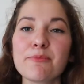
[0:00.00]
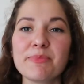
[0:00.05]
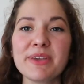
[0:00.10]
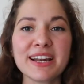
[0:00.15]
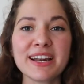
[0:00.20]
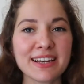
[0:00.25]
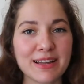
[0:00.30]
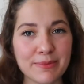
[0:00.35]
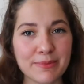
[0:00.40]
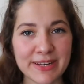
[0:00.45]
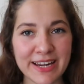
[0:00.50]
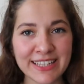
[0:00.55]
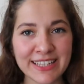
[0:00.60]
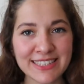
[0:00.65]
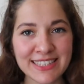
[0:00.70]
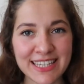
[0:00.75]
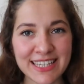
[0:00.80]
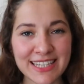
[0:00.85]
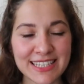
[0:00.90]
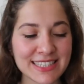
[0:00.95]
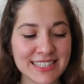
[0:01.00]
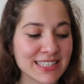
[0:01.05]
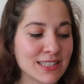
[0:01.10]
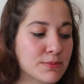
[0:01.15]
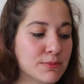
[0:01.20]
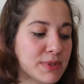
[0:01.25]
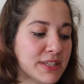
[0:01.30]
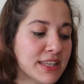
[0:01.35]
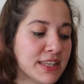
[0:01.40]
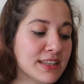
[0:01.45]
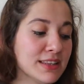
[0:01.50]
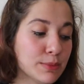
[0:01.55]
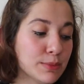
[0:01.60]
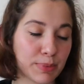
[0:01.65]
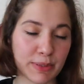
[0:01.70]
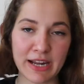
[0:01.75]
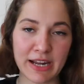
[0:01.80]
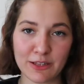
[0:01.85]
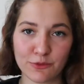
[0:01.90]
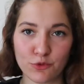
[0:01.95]
Bir Labirent serisini bir de The
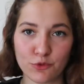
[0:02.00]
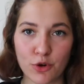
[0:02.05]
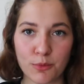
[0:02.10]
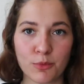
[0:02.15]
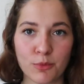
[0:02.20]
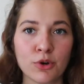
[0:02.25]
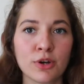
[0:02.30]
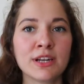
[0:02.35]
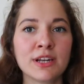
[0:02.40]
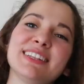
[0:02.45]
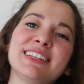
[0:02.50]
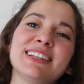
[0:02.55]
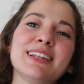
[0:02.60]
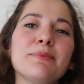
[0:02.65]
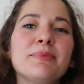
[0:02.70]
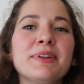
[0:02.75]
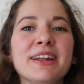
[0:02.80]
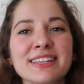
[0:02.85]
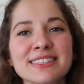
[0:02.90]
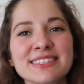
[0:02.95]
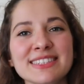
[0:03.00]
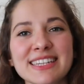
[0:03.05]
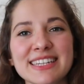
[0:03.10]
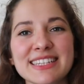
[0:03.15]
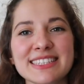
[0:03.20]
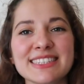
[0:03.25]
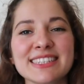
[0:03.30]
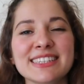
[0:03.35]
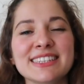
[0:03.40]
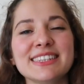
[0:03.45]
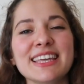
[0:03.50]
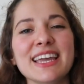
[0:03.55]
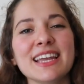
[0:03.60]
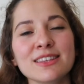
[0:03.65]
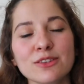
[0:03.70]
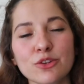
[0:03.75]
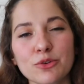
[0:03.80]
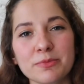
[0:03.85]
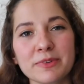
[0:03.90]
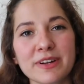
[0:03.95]
Platform. Labirent serisini
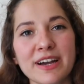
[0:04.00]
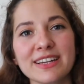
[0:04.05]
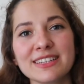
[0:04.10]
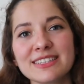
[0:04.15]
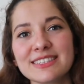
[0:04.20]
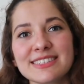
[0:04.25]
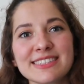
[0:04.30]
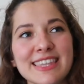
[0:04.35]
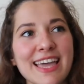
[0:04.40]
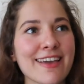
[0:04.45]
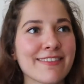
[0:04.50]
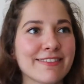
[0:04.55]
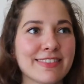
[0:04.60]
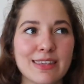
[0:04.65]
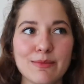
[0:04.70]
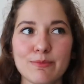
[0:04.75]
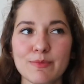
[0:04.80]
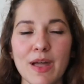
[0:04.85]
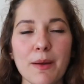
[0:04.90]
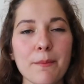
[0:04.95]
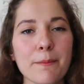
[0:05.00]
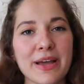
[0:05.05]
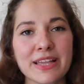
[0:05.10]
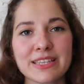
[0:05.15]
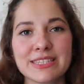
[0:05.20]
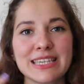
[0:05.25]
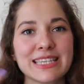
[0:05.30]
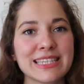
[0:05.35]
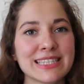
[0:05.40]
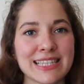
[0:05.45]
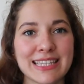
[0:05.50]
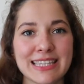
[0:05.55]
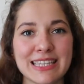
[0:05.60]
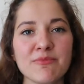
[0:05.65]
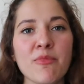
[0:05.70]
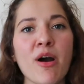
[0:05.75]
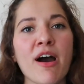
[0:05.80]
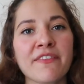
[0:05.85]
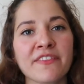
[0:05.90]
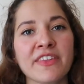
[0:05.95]
Darren O'Brien'ı sevdiğimden bence
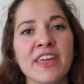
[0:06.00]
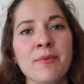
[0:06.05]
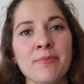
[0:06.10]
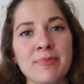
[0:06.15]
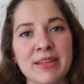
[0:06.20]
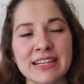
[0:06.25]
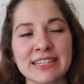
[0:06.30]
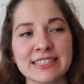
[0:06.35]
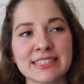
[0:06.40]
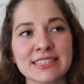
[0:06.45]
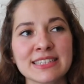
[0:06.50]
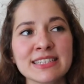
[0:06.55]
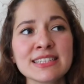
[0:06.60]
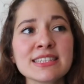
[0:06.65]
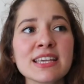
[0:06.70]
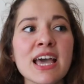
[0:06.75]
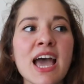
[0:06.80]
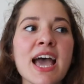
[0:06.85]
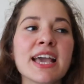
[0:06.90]
izlediğimi anlayabilirsiniz.